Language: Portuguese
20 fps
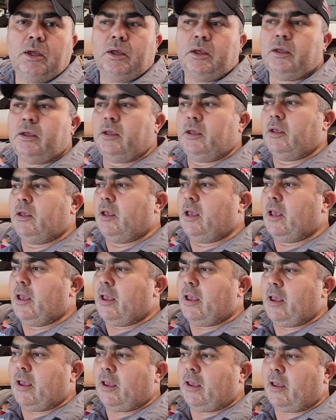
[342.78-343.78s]
e é,
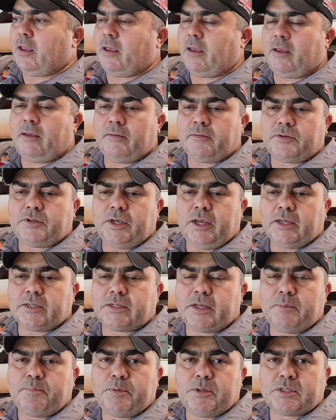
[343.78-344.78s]
é, chega a
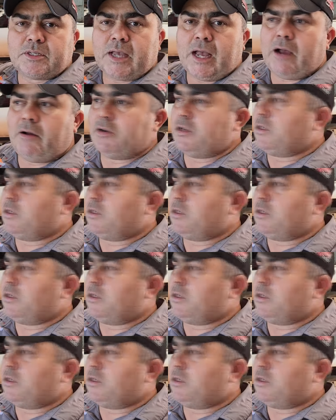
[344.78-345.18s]
ser bizarro a